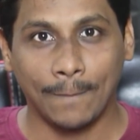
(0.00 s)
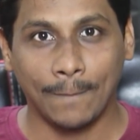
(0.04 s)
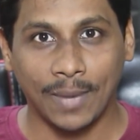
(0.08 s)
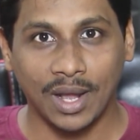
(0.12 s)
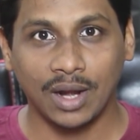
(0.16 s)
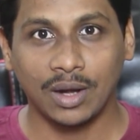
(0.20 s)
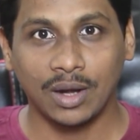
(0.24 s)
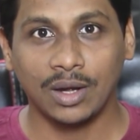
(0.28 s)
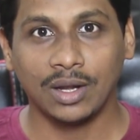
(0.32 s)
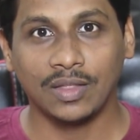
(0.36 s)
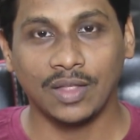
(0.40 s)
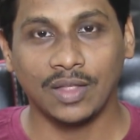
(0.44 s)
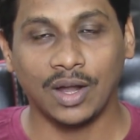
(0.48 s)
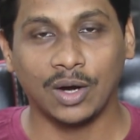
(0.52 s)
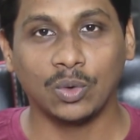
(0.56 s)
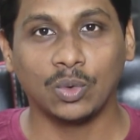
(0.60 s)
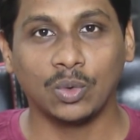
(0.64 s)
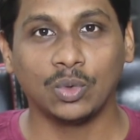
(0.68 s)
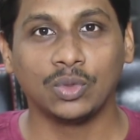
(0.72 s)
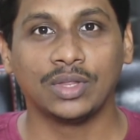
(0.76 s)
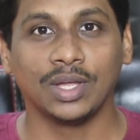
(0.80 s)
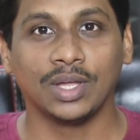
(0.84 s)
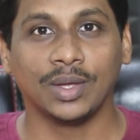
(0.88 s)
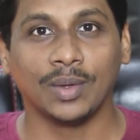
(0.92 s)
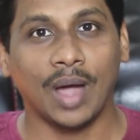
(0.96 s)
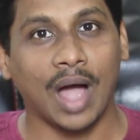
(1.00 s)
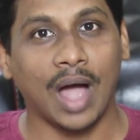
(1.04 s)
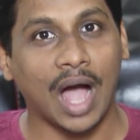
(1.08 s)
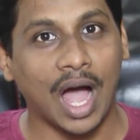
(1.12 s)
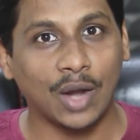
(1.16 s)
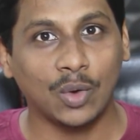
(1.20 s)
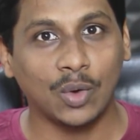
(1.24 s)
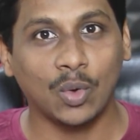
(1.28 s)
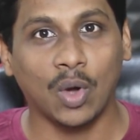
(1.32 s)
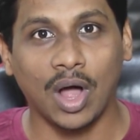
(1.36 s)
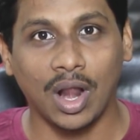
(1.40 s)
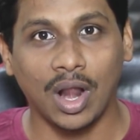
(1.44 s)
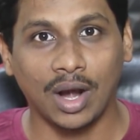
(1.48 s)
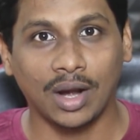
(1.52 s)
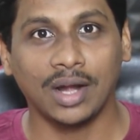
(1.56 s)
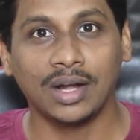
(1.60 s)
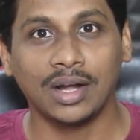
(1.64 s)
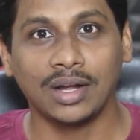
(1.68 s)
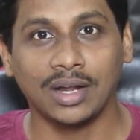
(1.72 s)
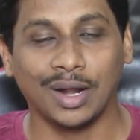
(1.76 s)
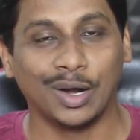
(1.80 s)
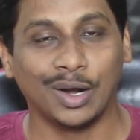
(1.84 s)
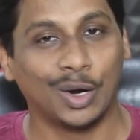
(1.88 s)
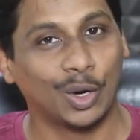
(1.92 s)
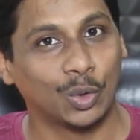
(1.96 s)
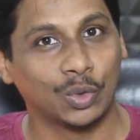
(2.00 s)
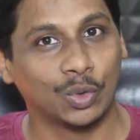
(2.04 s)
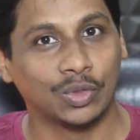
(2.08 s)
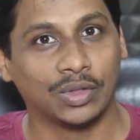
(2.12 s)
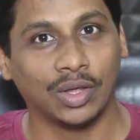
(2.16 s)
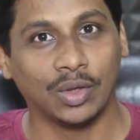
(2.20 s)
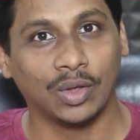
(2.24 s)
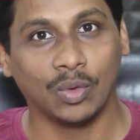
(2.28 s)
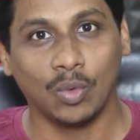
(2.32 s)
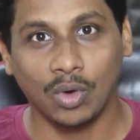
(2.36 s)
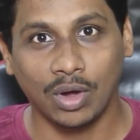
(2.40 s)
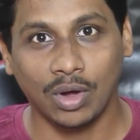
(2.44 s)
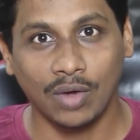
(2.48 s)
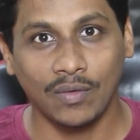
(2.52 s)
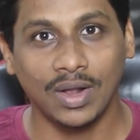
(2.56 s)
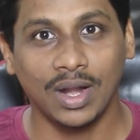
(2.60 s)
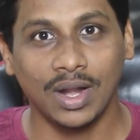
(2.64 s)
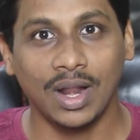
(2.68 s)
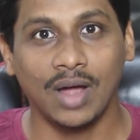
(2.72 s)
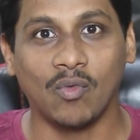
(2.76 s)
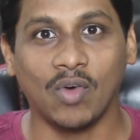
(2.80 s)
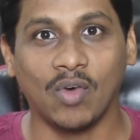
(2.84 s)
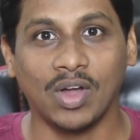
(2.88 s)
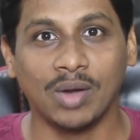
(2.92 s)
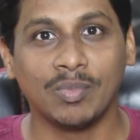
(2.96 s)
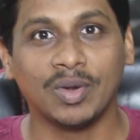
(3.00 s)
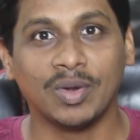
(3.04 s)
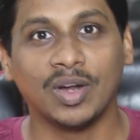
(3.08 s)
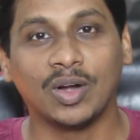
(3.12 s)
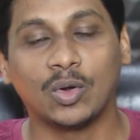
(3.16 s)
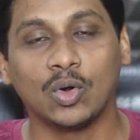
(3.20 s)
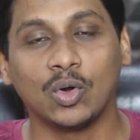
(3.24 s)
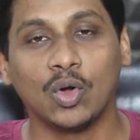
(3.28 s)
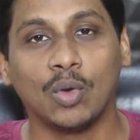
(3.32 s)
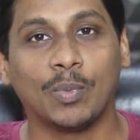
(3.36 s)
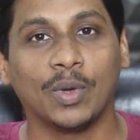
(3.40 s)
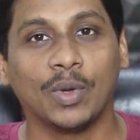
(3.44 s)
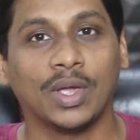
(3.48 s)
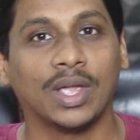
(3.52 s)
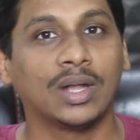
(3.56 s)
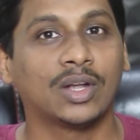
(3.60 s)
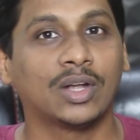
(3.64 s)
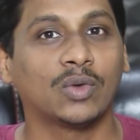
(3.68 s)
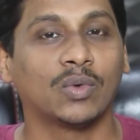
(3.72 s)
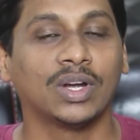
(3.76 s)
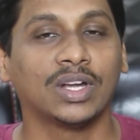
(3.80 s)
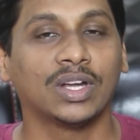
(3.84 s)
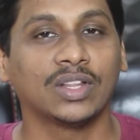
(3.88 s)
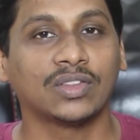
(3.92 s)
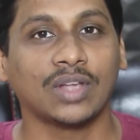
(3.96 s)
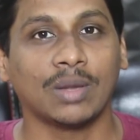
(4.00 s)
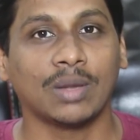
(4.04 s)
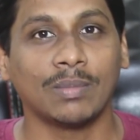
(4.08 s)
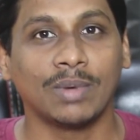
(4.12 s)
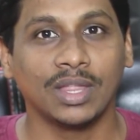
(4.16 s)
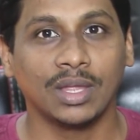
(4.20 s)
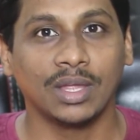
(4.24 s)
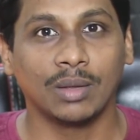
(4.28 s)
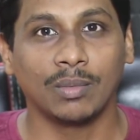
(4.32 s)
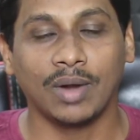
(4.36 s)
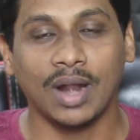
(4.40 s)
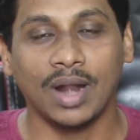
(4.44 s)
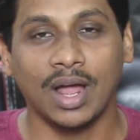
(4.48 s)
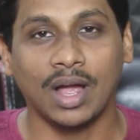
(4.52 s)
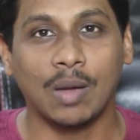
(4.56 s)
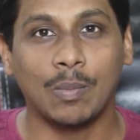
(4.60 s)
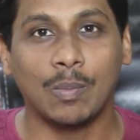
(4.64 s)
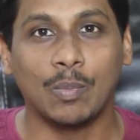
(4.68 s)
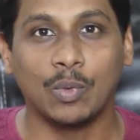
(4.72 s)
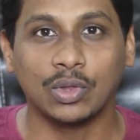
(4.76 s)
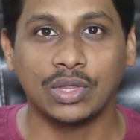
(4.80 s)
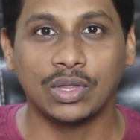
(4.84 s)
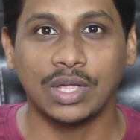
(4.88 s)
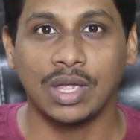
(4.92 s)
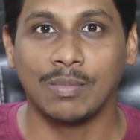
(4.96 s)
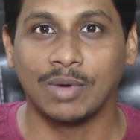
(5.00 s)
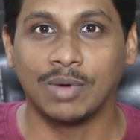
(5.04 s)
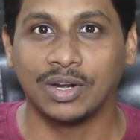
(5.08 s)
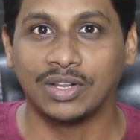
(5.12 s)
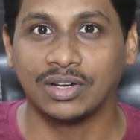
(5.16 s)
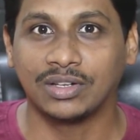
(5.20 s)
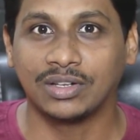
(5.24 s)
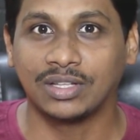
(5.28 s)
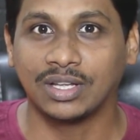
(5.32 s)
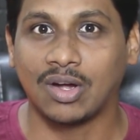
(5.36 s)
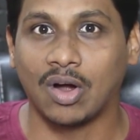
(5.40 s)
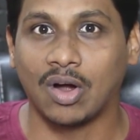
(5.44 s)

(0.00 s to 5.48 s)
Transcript: మనల్ని ఇది అడుగుద్ది ఆర్ యూ ఆల్ రైట్ అని అడుగుద్ది ఒకవేళ వన్ మినిట్ లోపు ఎటువంటి సమాధానం రాకపోతే ఎమర్జెన్సీ